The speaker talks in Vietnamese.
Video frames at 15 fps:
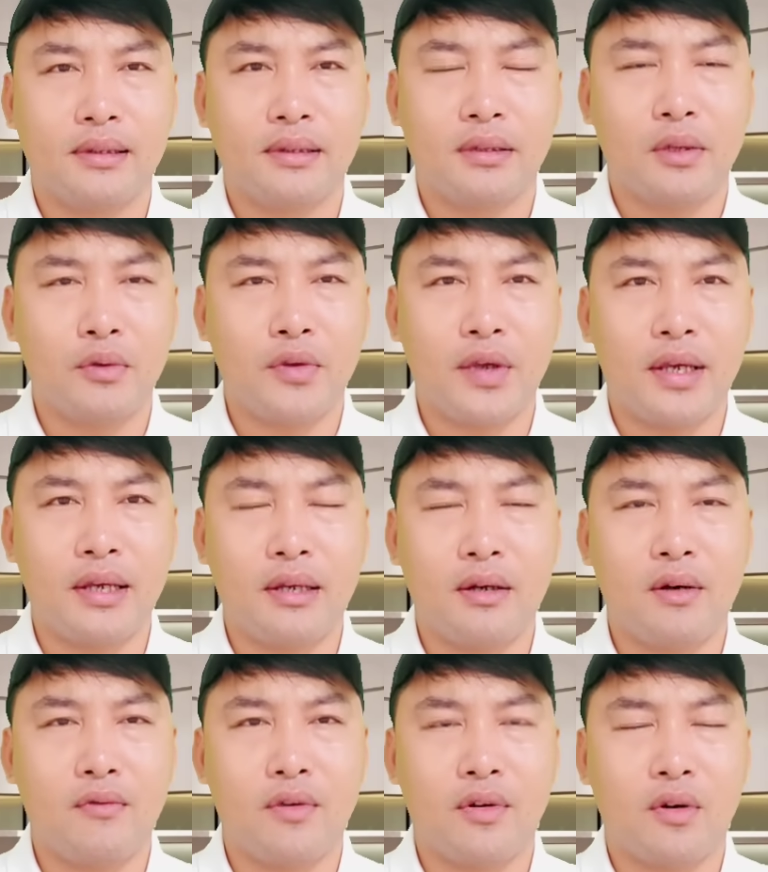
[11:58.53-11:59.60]
câu chuyện
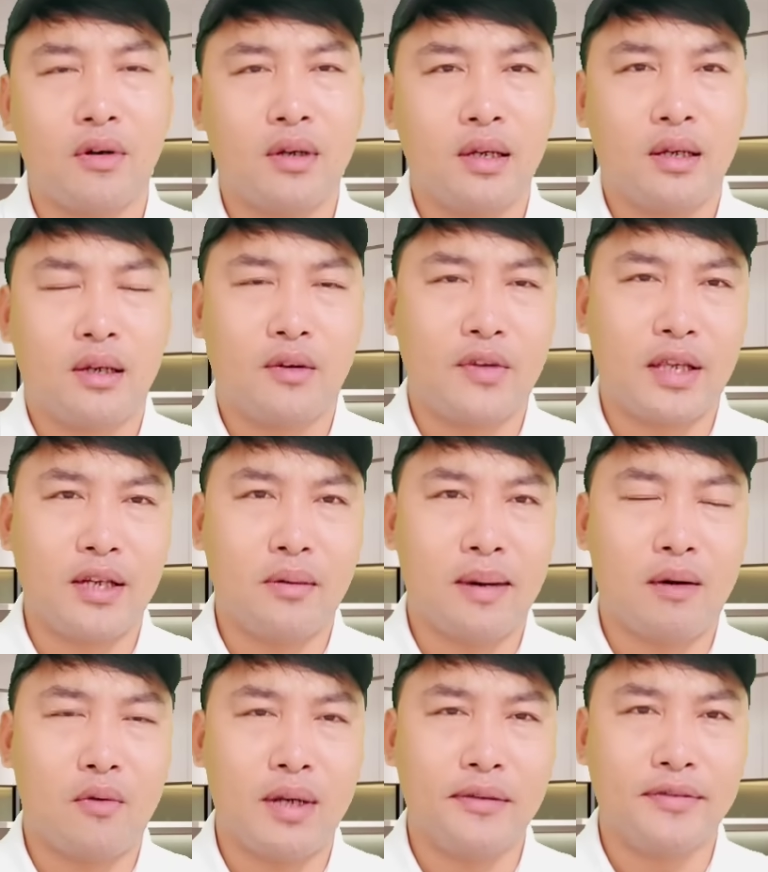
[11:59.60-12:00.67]
của vô hồi câu chuyện của
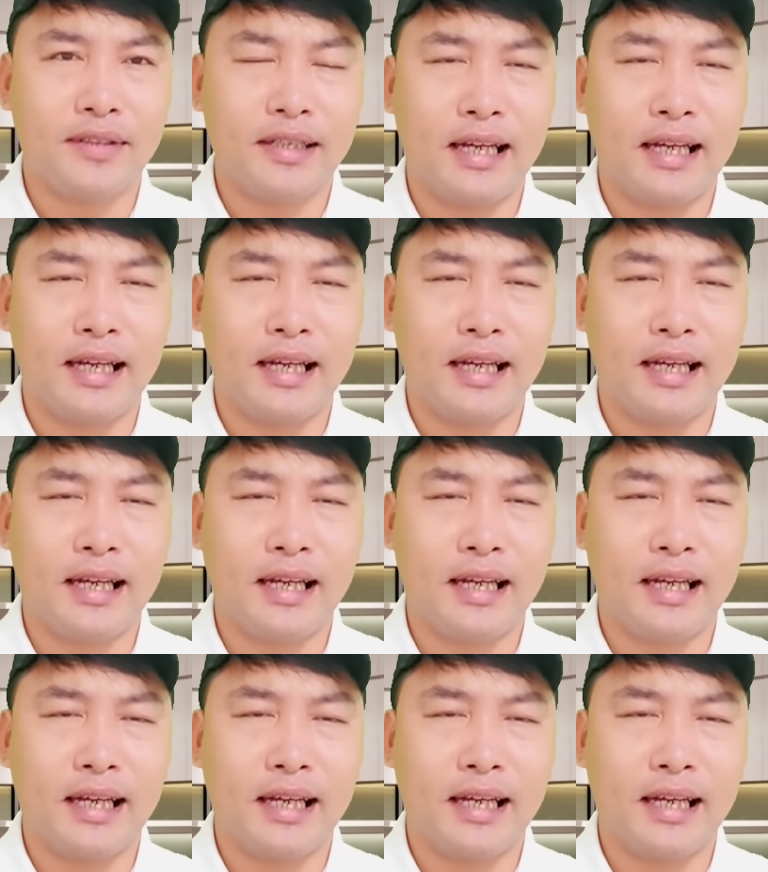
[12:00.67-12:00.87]
bà nguyễn phương